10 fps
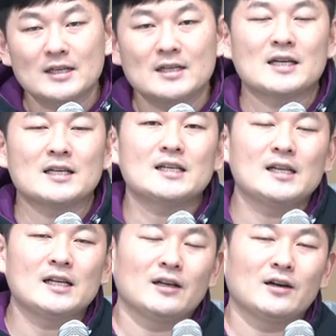
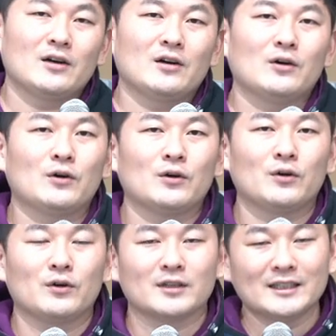사실
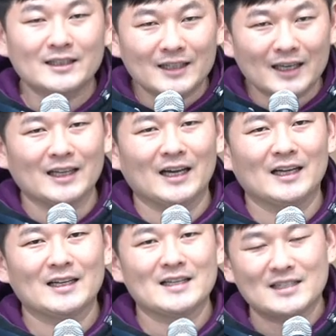어,
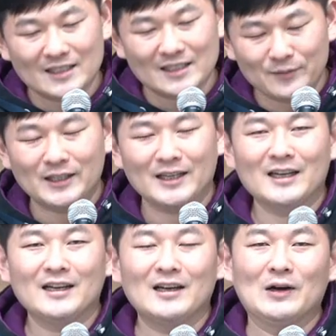그때나
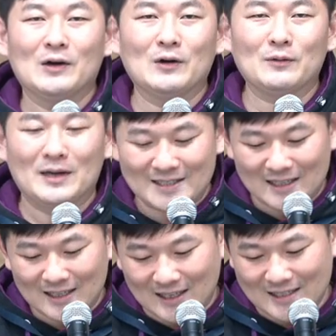지금이나 어,
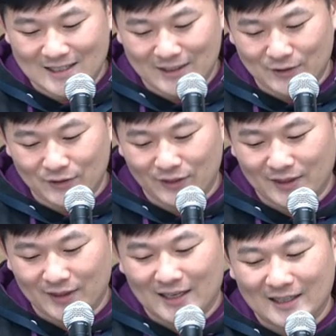마찬가지인 것
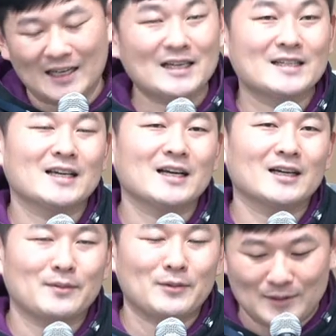같다라는 생각을
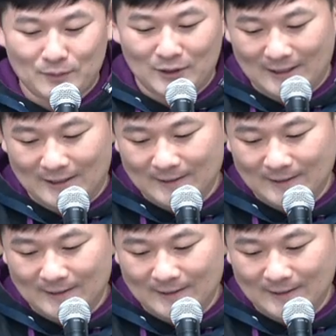해봤습니다.